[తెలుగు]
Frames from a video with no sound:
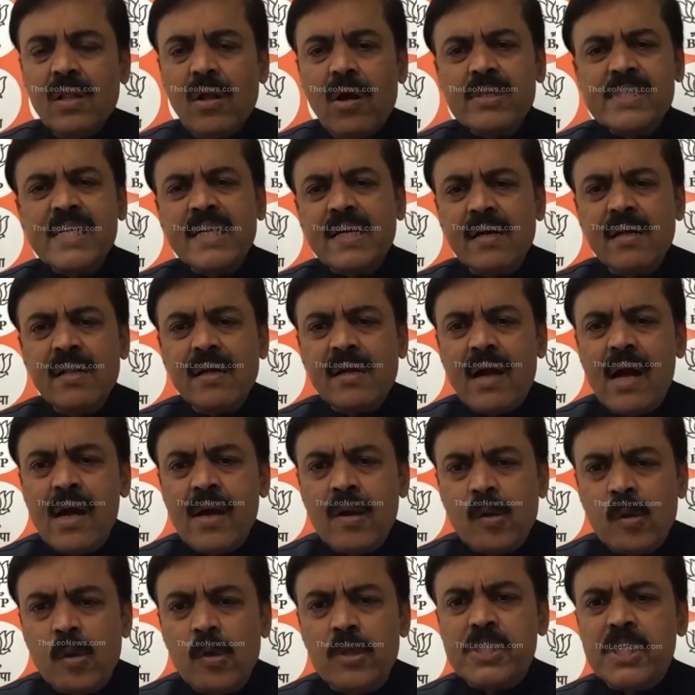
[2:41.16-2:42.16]
లాజికల్
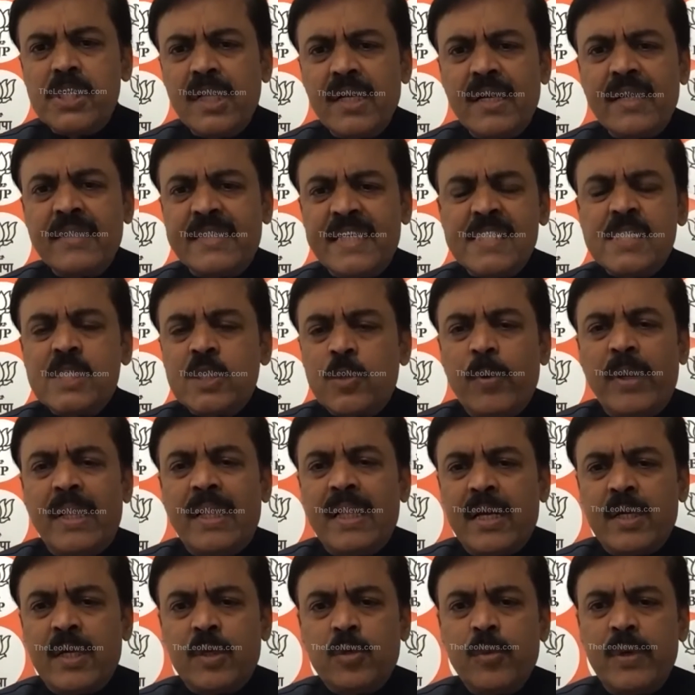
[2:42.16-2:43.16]
కంక్లూజన్ కి
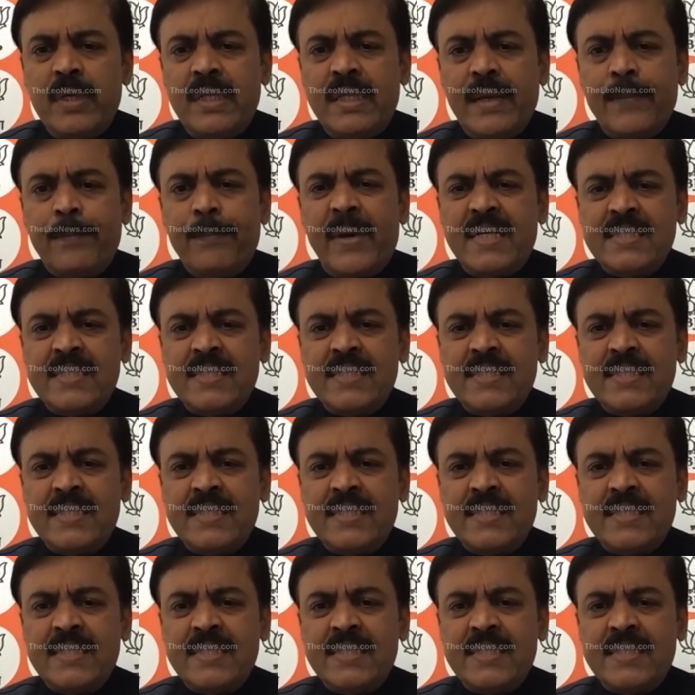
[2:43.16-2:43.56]
తీసుకువెళ్ళినటువంటి